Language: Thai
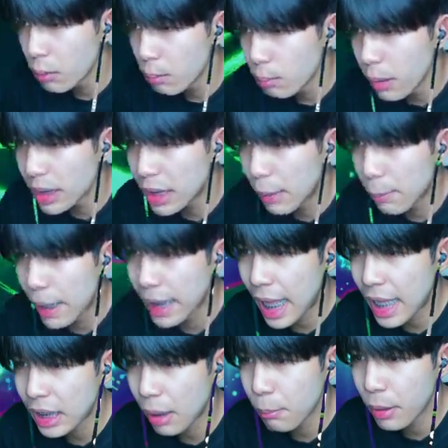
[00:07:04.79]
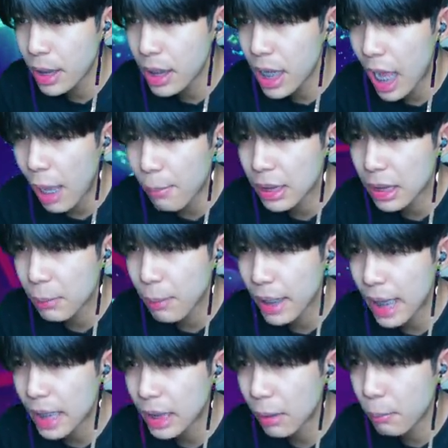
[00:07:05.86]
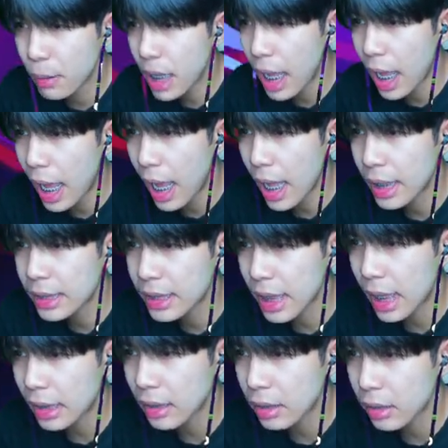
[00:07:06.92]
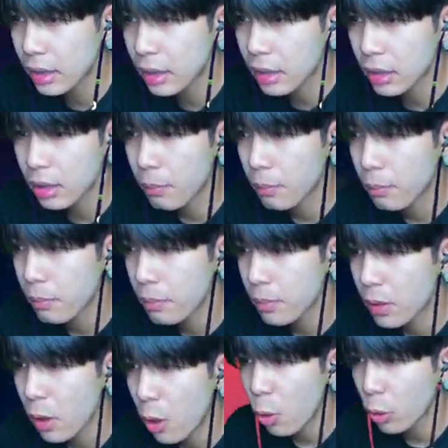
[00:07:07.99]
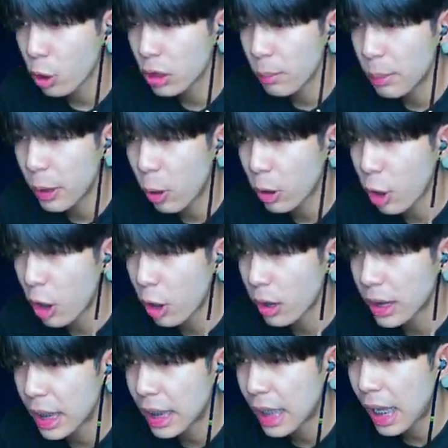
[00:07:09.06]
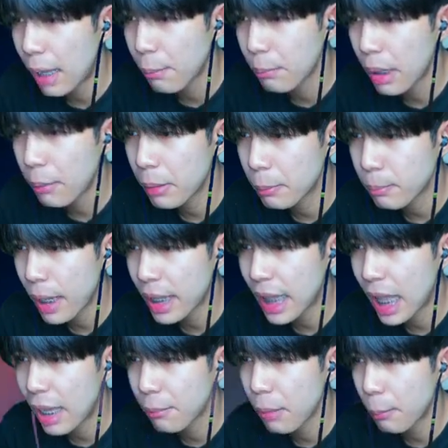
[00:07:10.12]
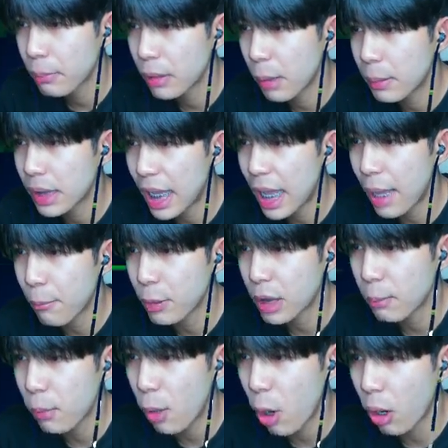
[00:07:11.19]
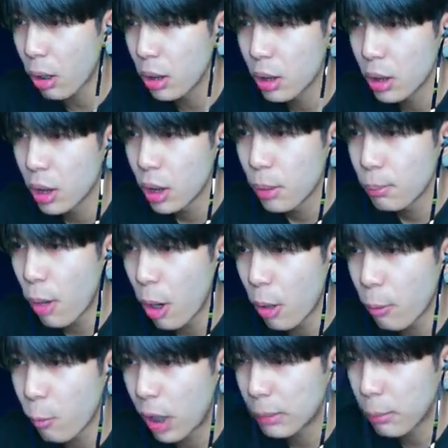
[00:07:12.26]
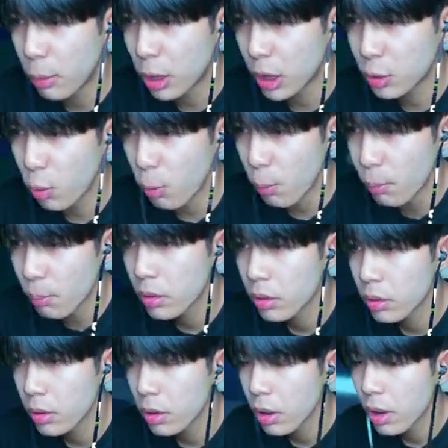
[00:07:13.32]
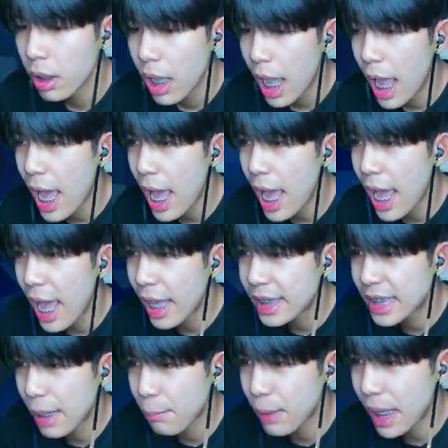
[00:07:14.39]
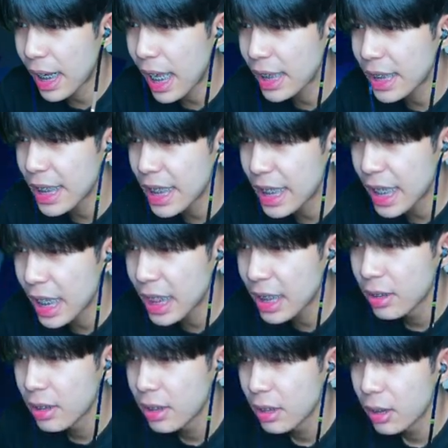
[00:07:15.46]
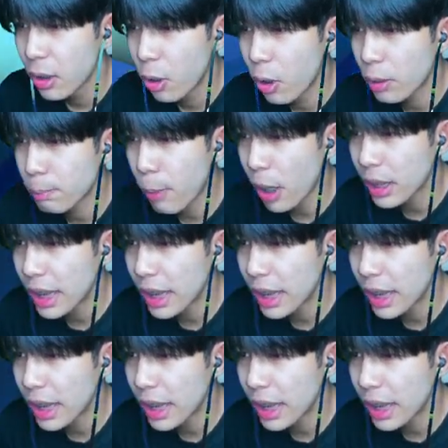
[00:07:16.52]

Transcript: มึงจะแปลงร่างทำเพื่อฮะไอสัตว์โอ้นนี้พี่ขอถอยก่อนกันนะครับแม่งมันแปลงร่างแบบแล้วมันก็แอบอยู่ในหมอกควันมรสุมเจ็บแล้วก็หนีงั้นหรือโคตรปัดเลย